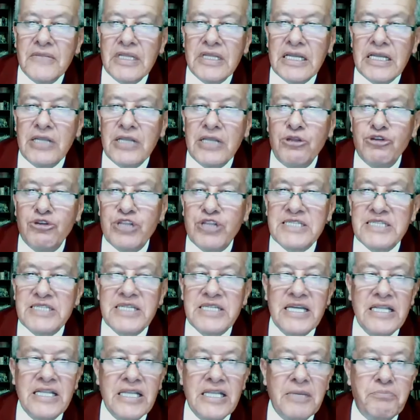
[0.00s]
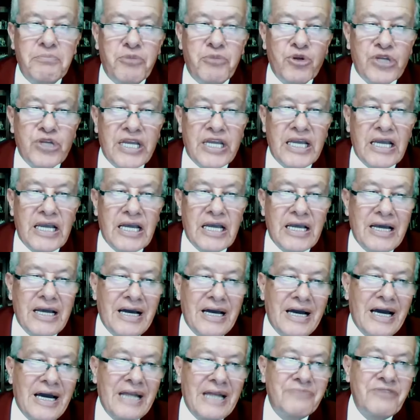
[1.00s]
que no trascienden porque
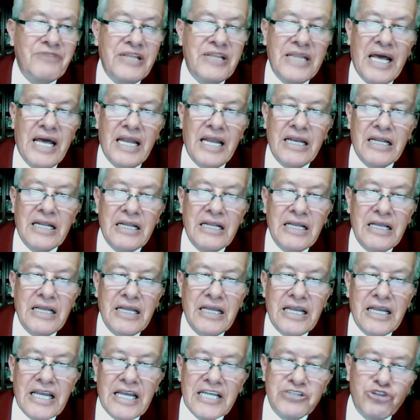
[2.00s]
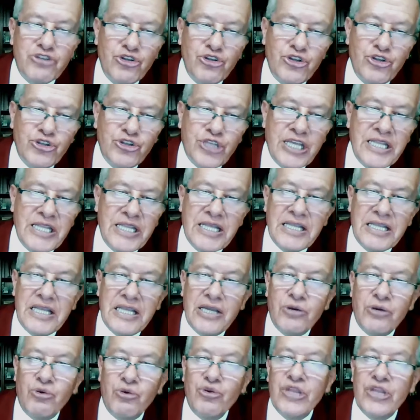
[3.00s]
al final eso no tiene
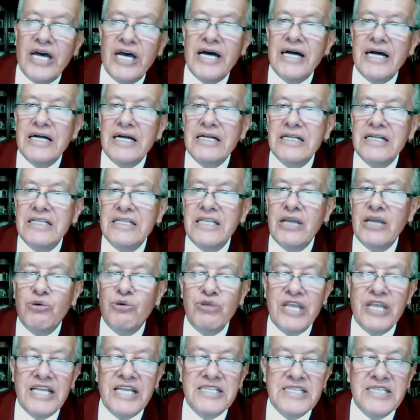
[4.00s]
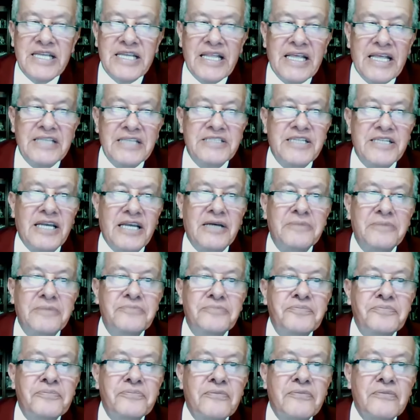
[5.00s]
ninguna, ninguna incidencia.
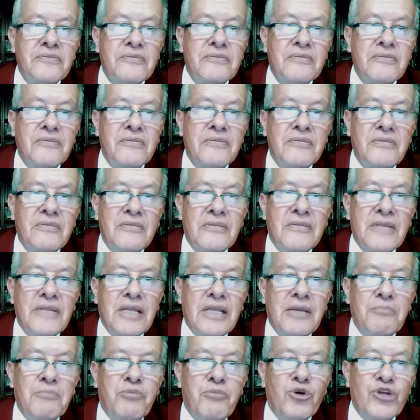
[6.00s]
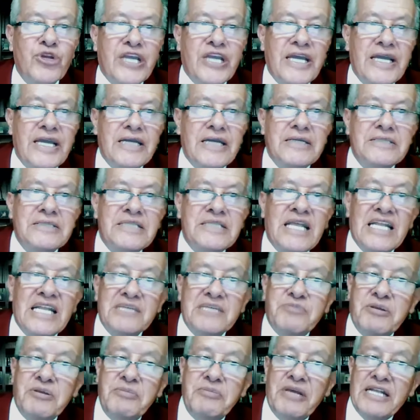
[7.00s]
Porque de
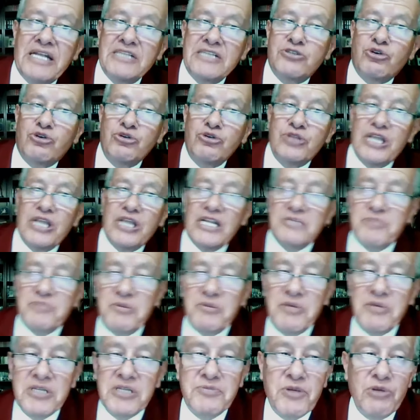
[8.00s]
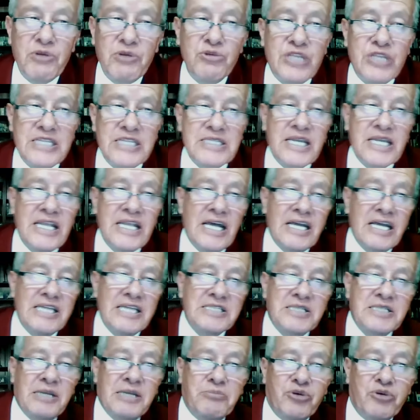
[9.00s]
las, primeras, de las primeras preguntas quedan
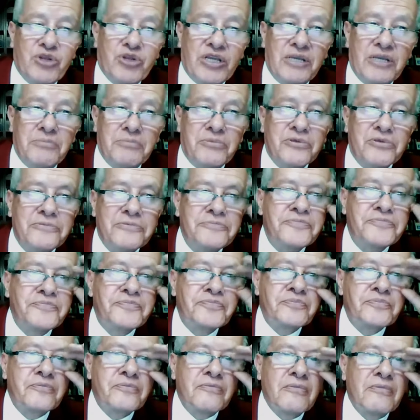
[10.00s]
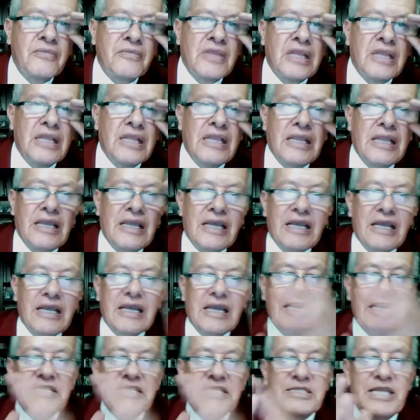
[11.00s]
esta, por ejemplo.
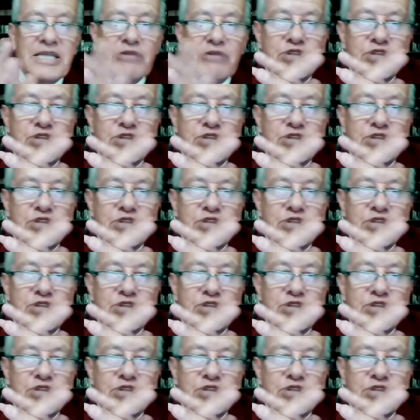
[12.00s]
¿Está